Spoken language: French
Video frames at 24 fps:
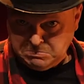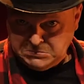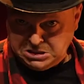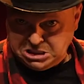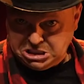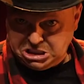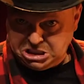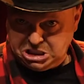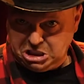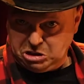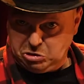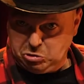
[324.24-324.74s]

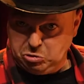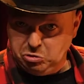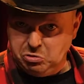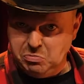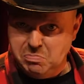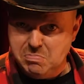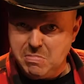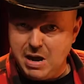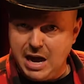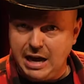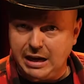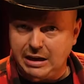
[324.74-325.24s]
C'est
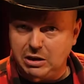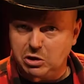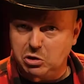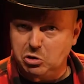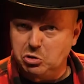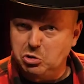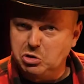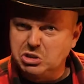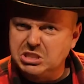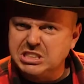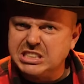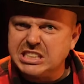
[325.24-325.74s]
une marque
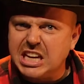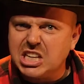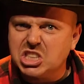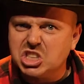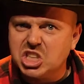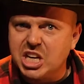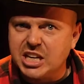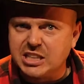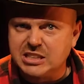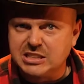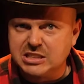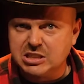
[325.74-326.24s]
de
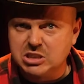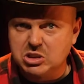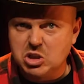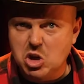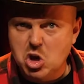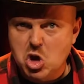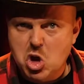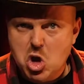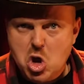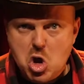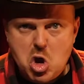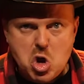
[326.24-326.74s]
sagesse,
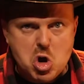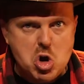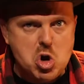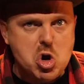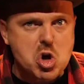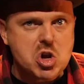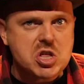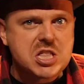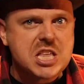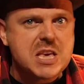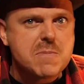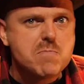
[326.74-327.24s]

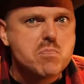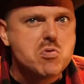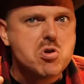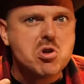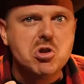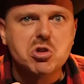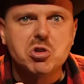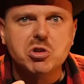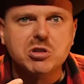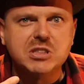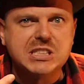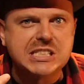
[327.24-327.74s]
le
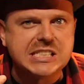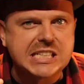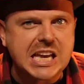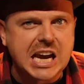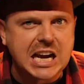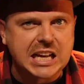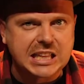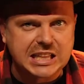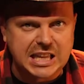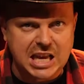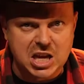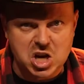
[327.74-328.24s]
début d'une
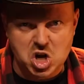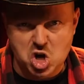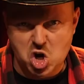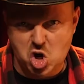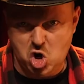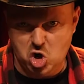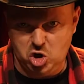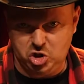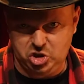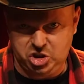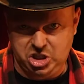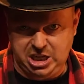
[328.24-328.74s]
certaine
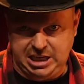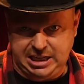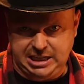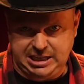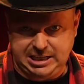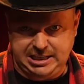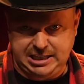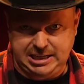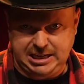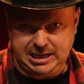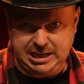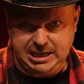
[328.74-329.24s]

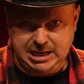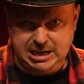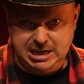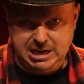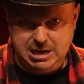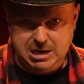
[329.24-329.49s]
logique.